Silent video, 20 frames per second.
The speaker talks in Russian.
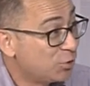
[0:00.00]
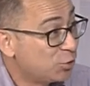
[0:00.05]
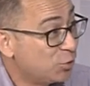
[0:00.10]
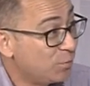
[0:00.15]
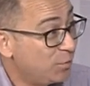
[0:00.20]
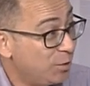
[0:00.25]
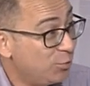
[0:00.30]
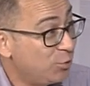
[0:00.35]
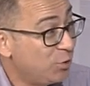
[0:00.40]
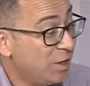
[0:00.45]

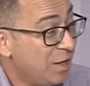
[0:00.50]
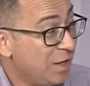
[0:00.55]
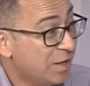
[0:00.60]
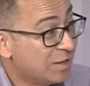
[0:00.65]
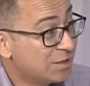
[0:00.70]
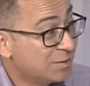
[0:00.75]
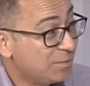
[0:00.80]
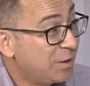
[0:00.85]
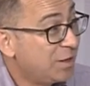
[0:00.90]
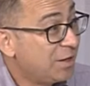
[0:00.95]
чтобы люди
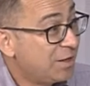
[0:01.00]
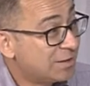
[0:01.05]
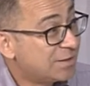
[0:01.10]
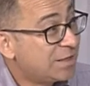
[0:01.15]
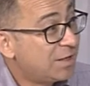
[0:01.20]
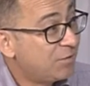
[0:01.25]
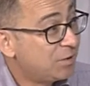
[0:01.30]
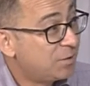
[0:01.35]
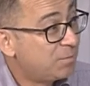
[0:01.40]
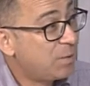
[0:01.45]
смогли
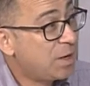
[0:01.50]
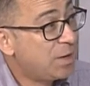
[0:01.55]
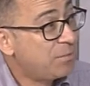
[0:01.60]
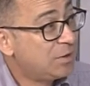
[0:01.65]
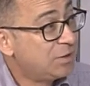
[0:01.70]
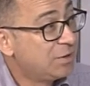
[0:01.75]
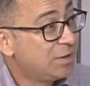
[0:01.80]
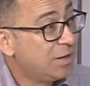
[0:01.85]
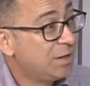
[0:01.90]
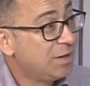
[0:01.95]
оставить
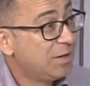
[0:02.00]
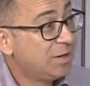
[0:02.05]
память